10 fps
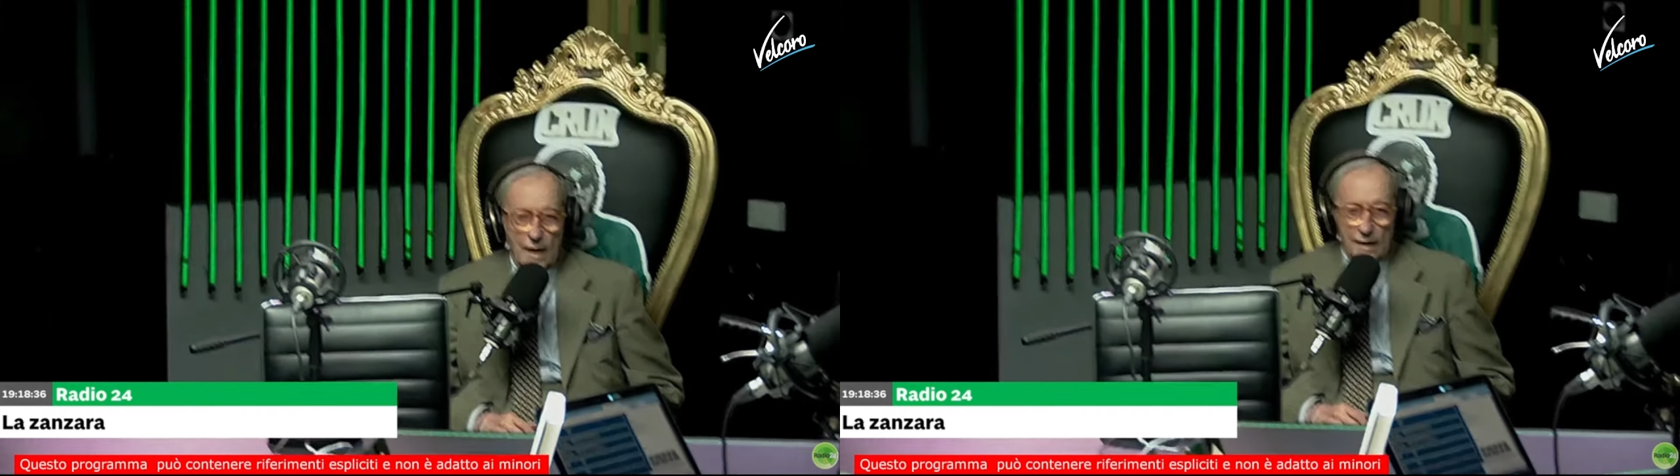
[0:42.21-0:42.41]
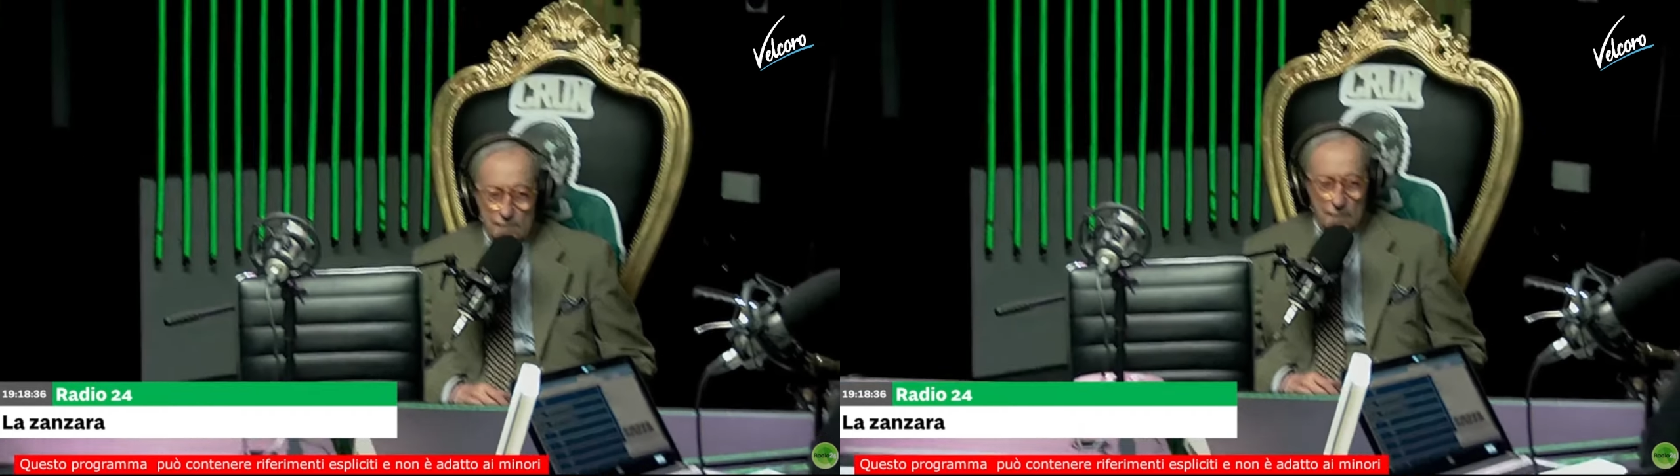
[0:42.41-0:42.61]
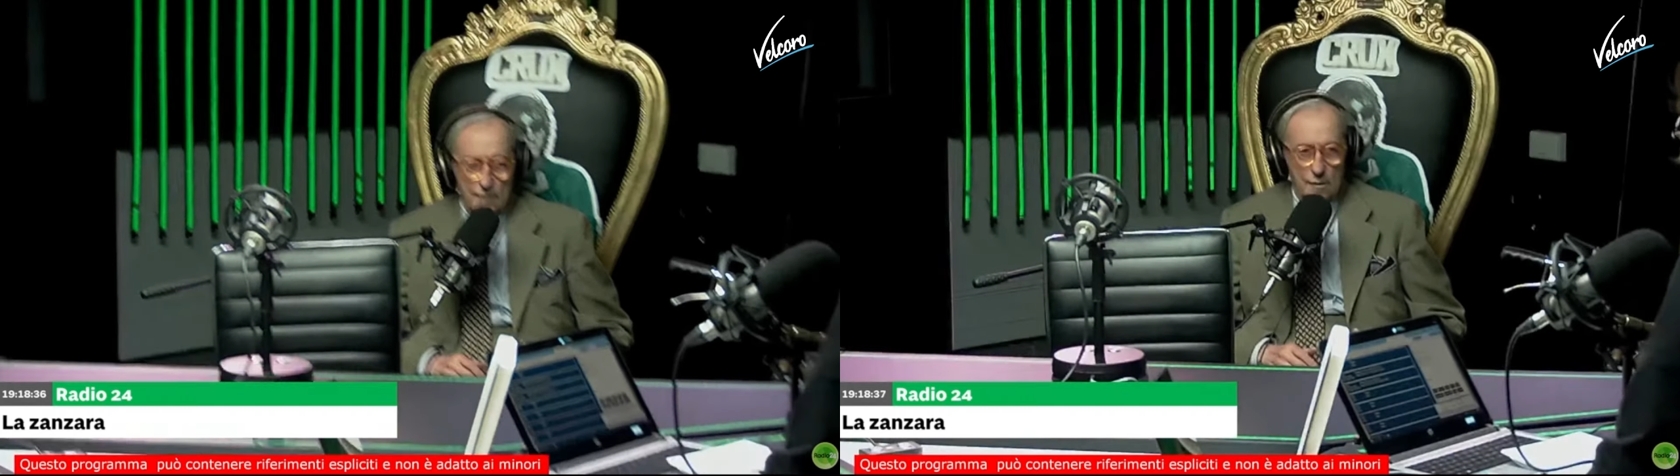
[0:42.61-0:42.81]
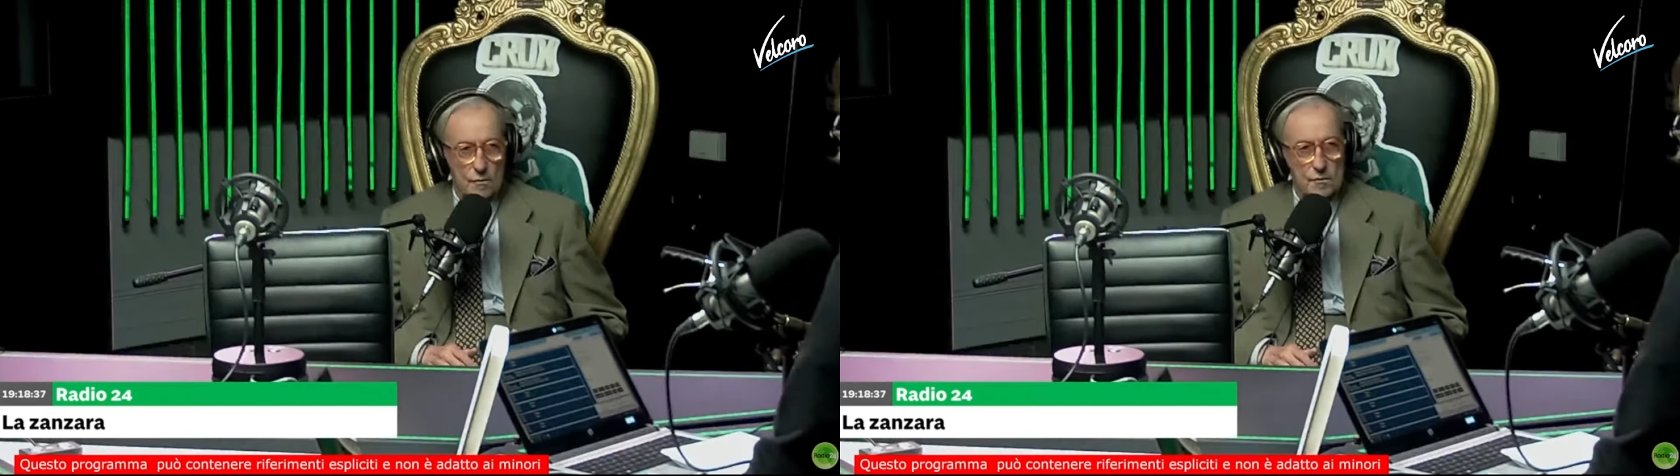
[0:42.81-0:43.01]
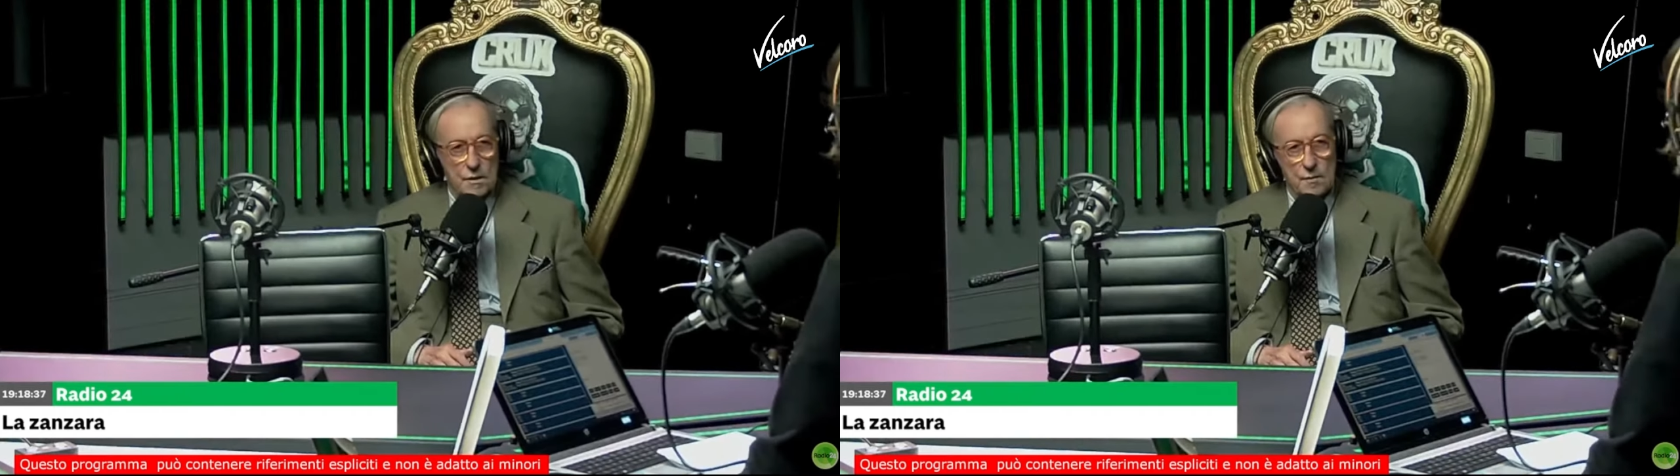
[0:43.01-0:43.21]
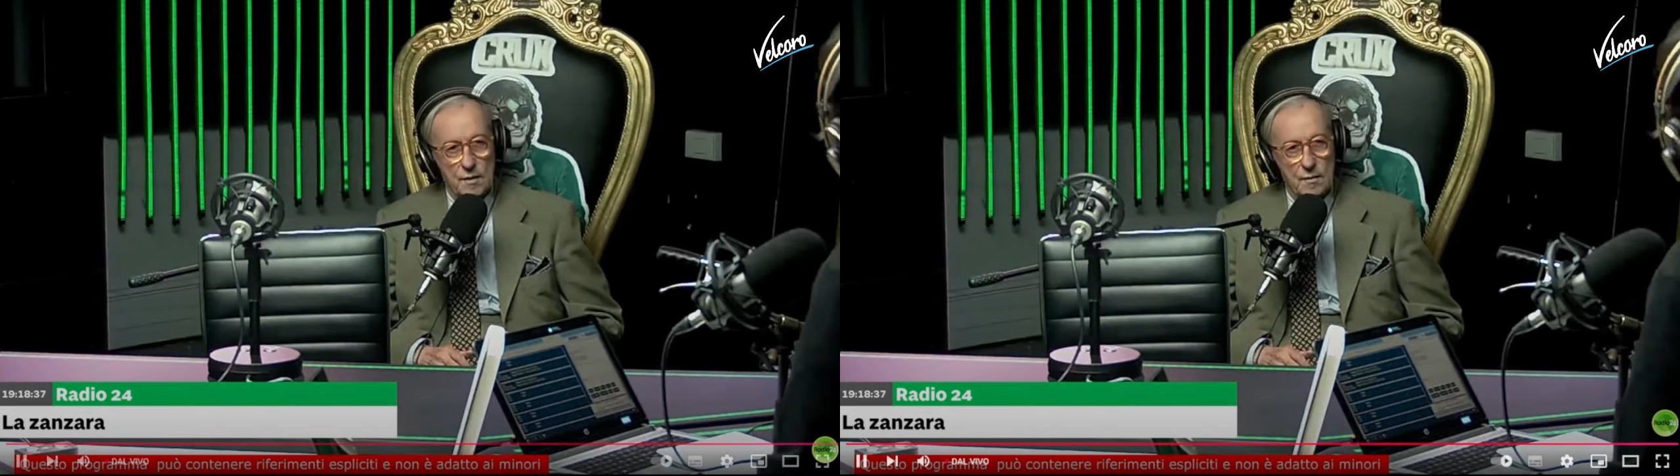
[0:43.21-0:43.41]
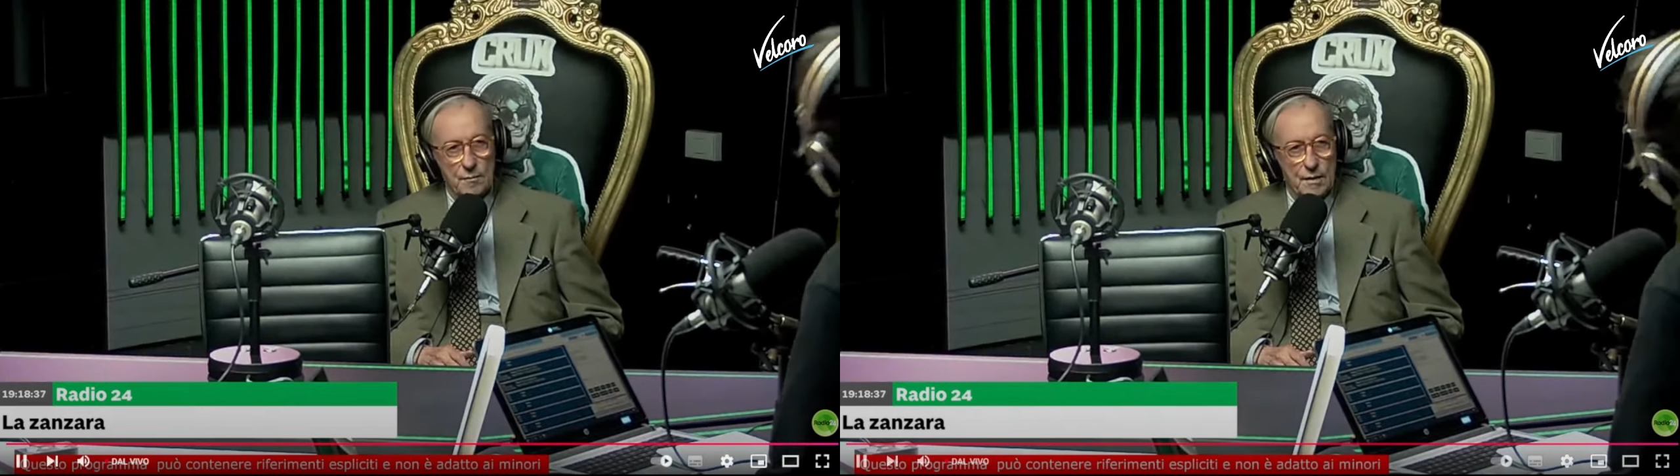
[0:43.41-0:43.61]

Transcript: altre le cose che mi ha